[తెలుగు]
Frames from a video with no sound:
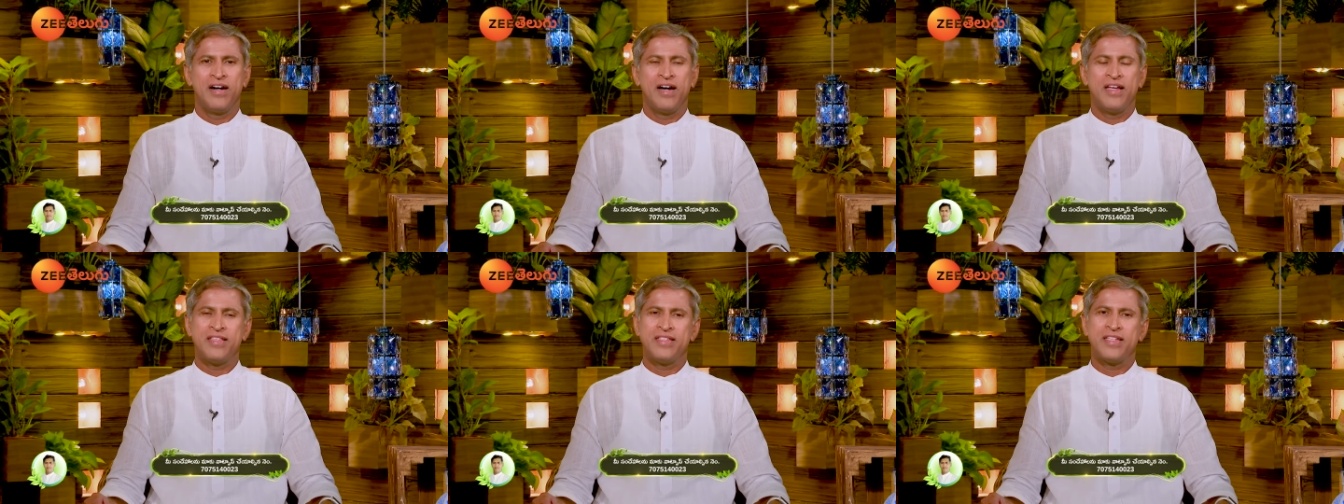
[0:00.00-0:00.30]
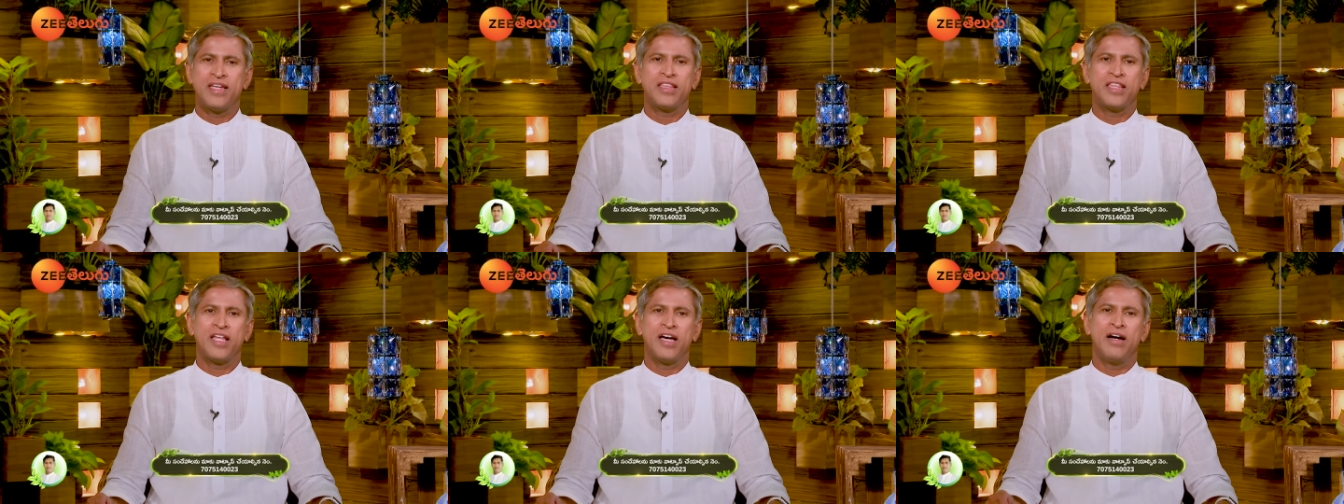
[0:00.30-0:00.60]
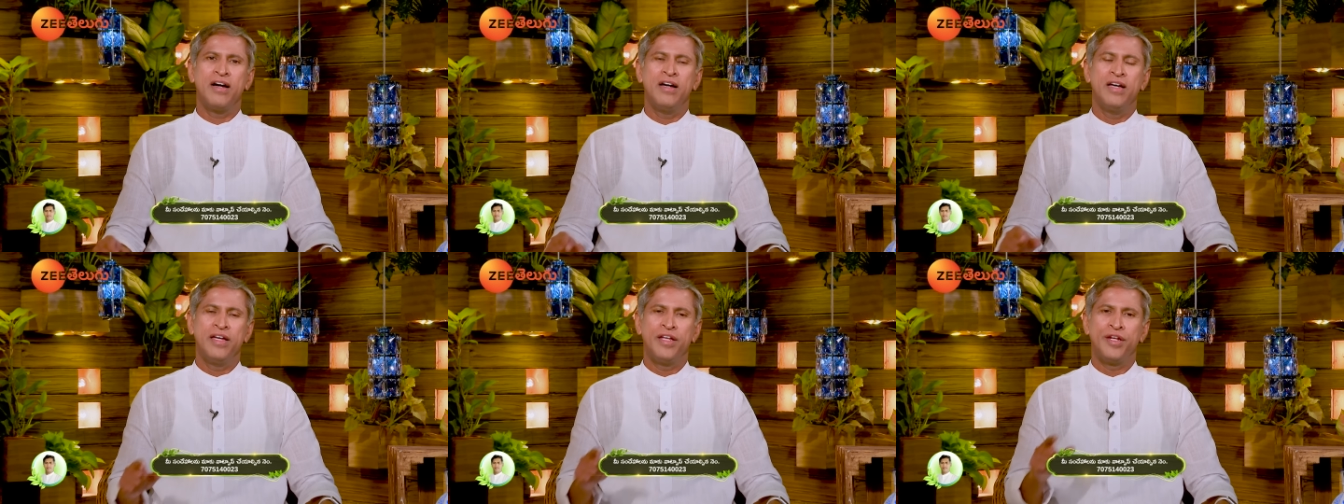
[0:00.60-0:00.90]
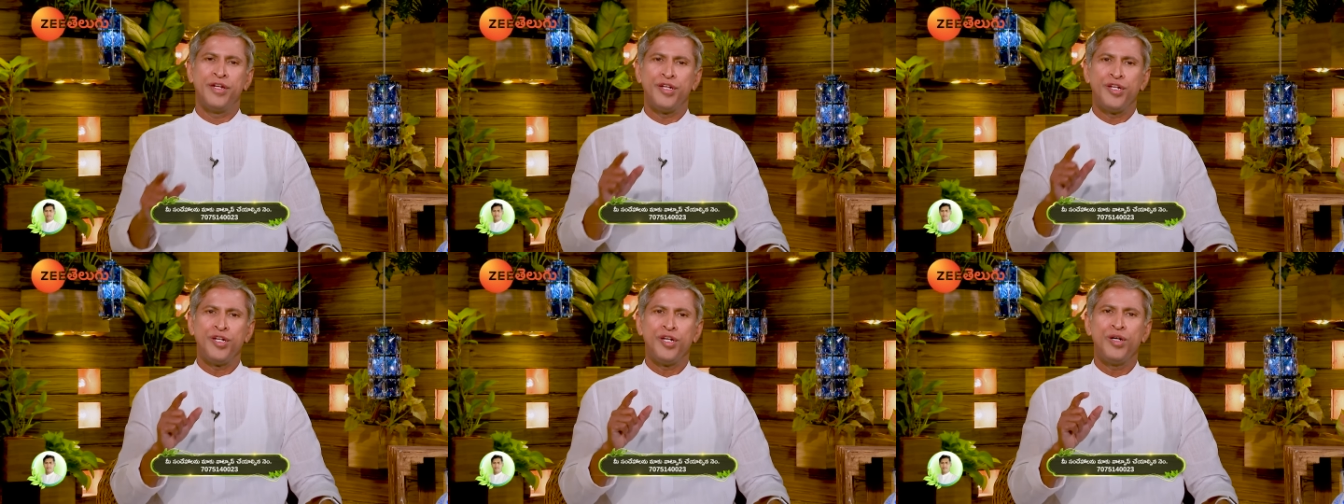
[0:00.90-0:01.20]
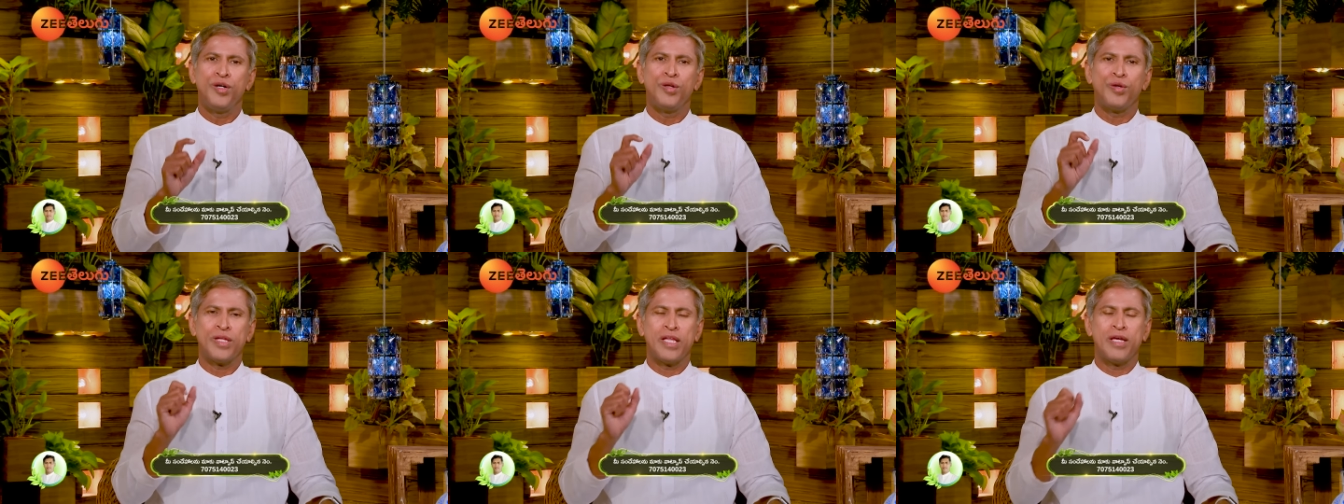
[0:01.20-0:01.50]
అంచేత
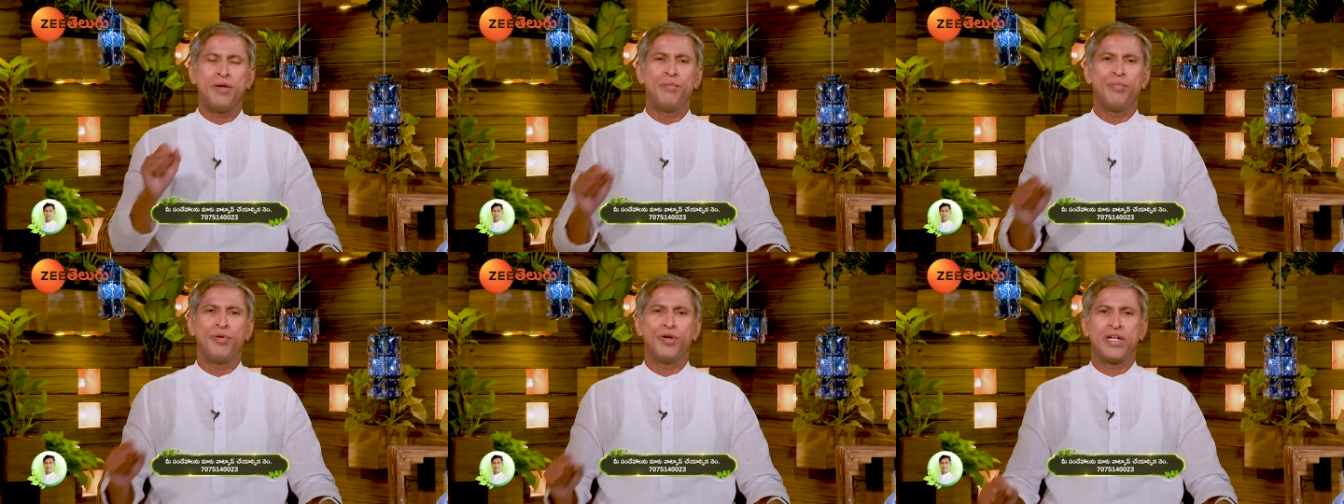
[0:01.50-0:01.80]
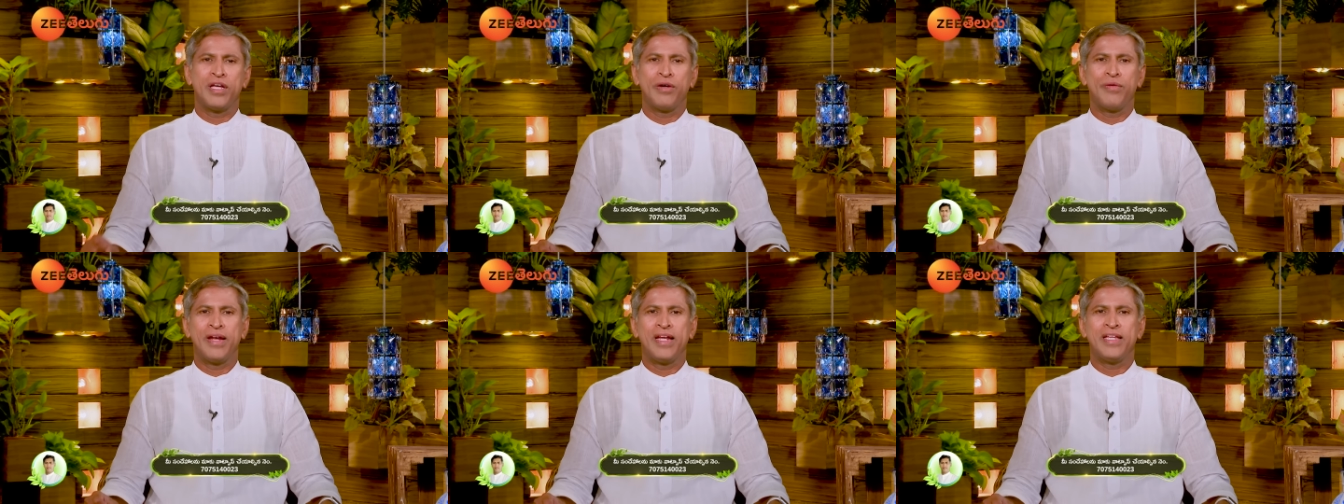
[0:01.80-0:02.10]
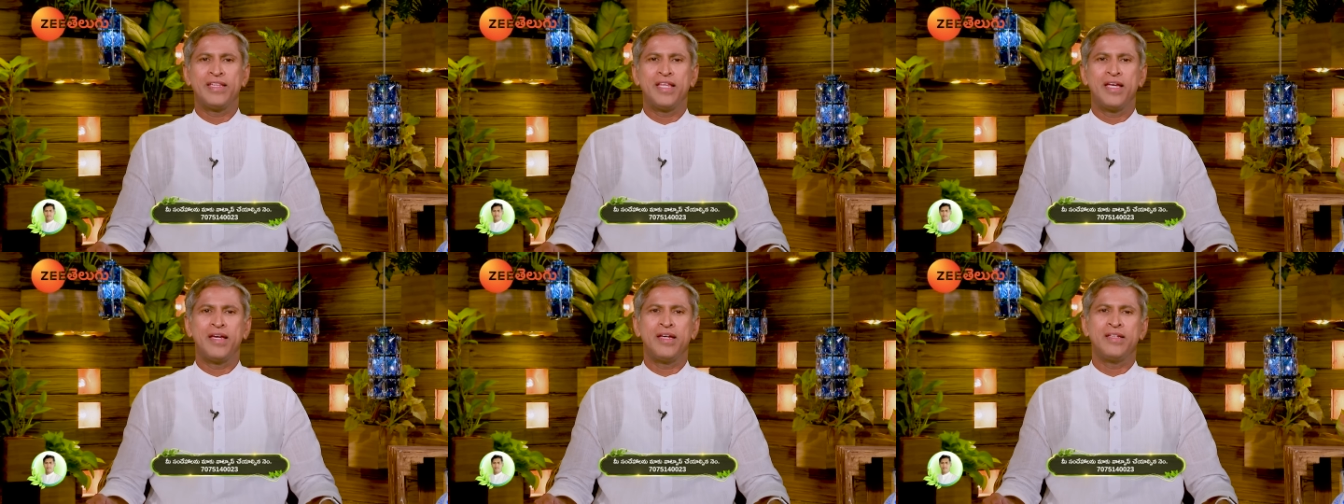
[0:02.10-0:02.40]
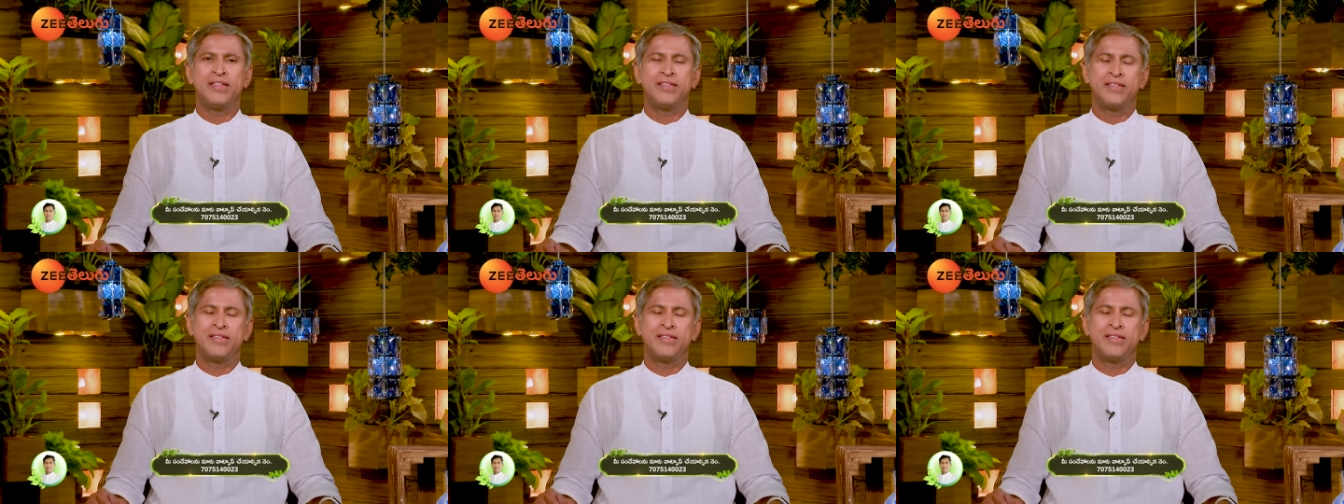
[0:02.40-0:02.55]
నీళ్లు ఉదయం పూట ఎవరైతే